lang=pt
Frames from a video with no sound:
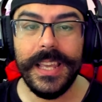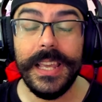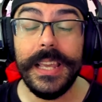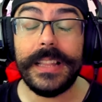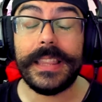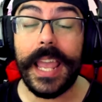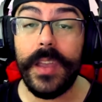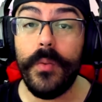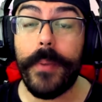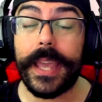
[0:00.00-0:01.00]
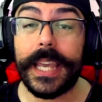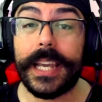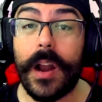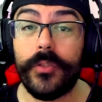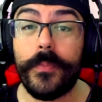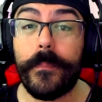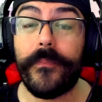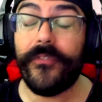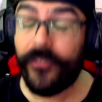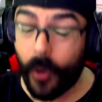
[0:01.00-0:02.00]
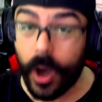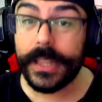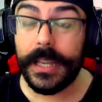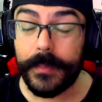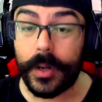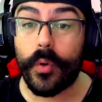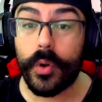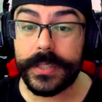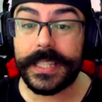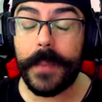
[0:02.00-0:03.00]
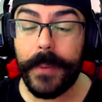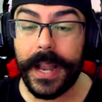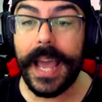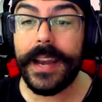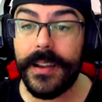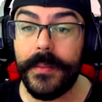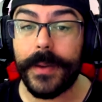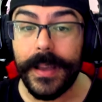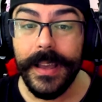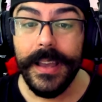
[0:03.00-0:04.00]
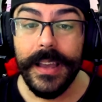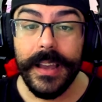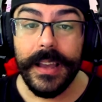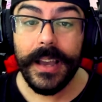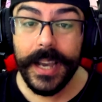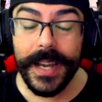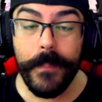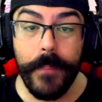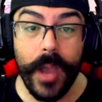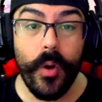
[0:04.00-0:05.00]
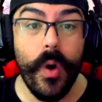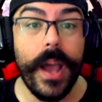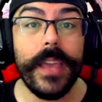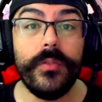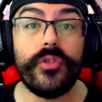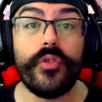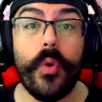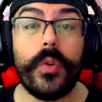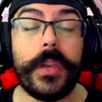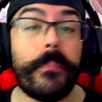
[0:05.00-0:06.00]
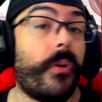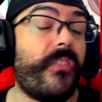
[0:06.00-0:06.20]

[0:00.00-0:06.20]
e, e tem um background foda, mano. Gostei pra caramba. Anne pegou aí um jogo que